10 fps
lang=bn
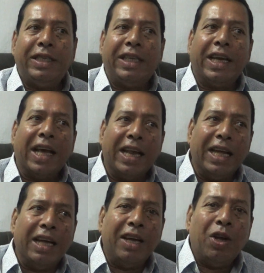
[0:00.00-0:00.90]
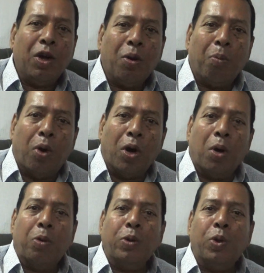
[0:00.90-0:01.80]
সেখানে
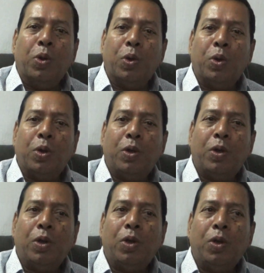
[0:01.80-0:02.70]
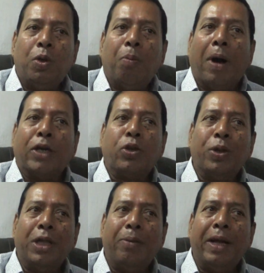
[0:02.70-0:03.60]
বঙ্গবন্ধু
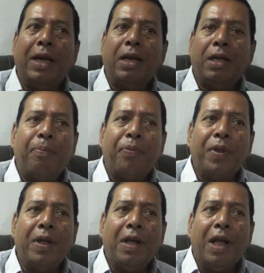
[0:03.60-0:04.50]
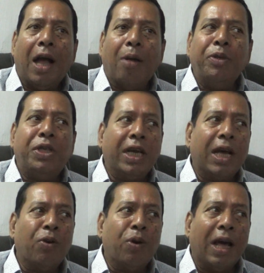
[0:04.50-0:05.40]
ভাষণ দেবেন আমি
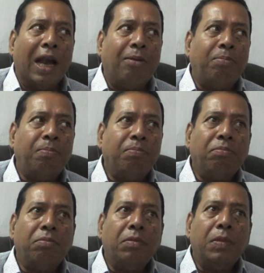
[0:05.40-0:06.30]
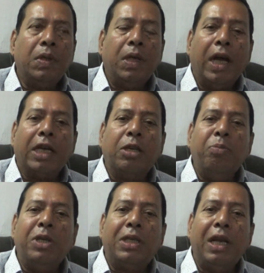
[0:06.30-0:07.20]
সেখানেও গেলাম একটি
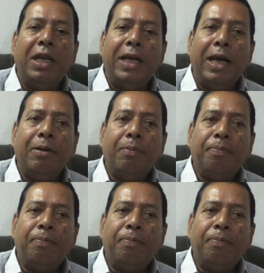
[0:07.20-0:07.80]
মিছিল নিয়ে